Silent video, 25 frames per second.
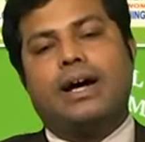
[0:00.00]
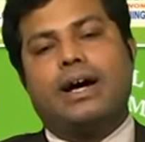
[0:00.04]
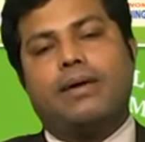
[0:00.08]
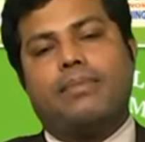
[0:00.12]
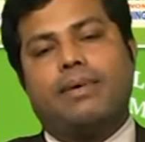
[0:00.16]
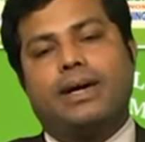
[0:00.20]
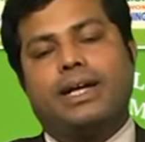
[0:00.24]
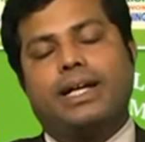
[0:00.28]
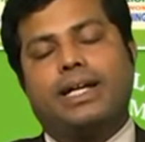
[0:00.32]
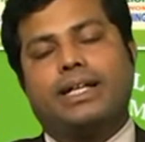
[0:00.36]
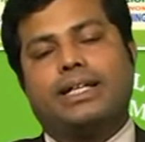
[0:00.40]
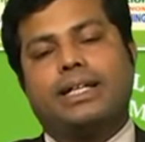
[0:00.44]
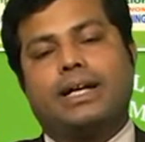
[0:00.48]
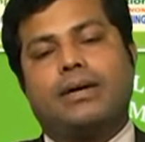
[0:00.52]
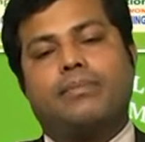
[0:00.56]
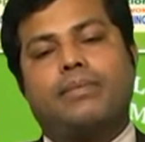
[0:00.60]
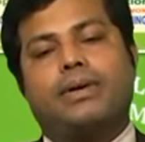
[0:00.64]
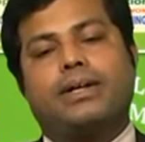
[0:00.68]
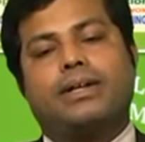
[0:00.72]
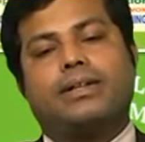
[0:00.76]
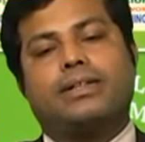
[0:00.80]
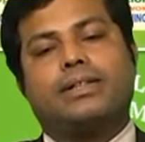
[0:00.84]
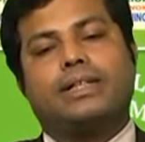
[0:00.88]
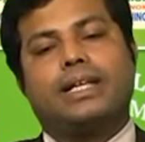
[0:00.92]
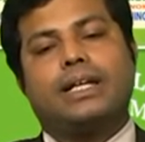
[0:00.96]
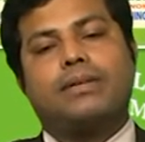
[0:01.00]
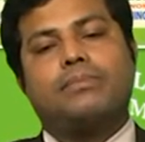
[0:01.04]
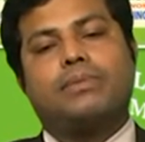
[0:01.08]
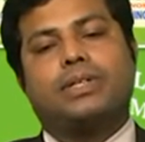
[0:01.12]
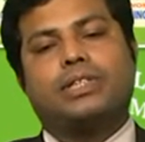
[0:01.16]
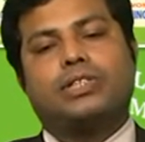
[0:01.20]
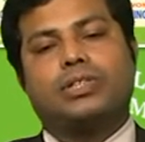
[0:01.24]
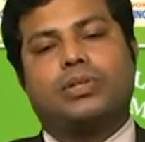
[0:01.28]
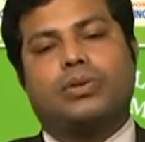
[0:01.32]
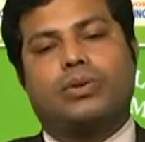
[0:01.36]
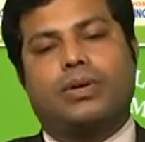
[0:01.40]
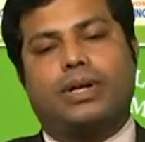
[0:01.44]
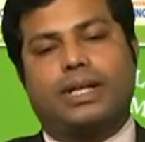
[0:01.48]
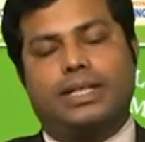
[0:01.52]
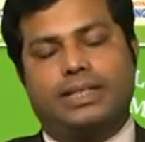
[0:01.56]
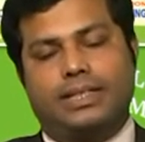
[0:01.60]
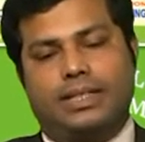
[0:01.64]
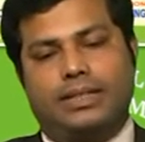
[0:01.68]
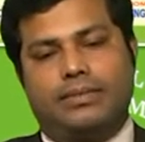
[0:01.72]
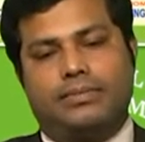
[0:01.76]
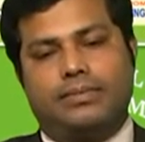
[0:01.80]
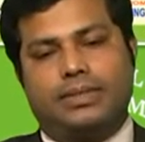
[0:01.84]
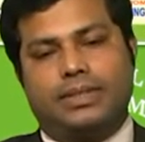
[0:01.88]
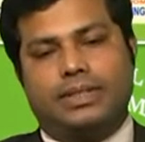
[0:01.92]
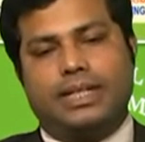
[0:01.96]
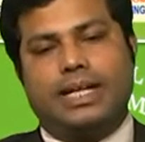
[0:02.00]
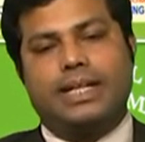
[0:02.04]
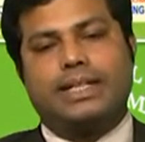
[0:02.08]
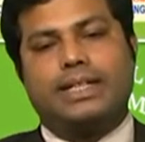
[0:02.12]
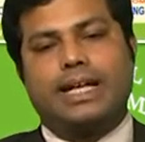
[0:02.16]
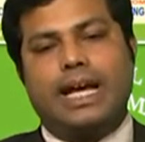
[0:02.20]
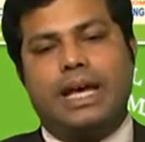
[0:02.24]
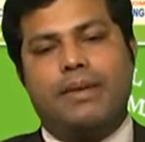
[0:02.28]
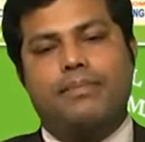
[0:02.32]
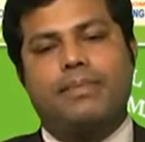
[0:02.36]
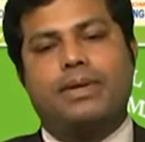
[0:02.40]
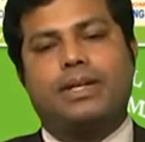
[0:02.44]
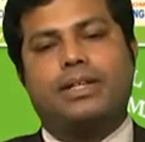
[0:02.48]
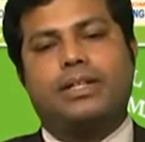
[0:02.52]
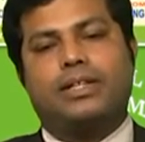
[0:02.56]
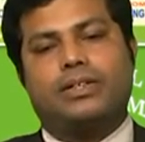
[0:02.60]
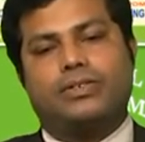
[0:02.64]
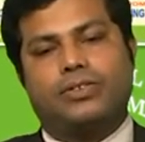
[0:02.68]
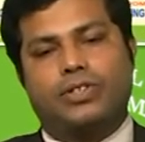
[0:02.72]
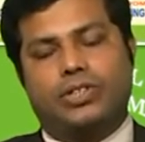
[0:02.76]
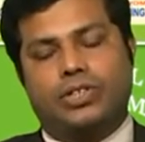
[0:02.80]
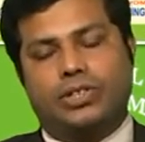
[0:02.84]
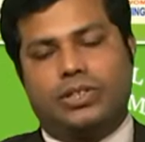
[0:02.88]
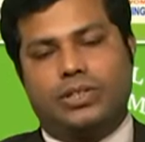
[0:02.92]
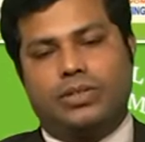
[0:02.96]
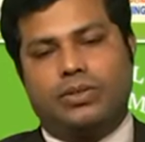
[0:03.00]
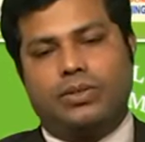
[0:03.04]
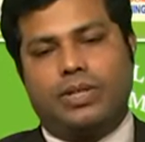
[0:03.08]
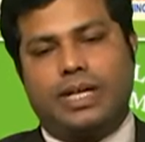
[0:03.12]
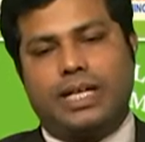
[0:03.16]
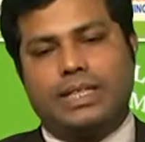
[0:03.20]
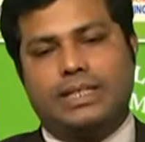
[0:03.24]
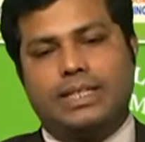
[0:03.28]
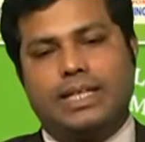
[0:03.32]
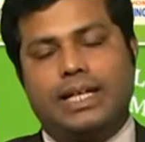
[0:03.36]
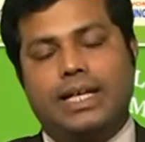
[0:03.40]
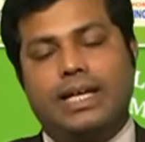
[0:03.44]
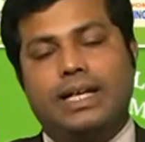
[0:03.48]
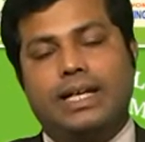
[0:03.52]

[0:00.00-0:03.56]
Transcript: আবার এটা আমার দেড় মাসও করা যায় তার টাইমিং ডিউরেশনগুলো আছে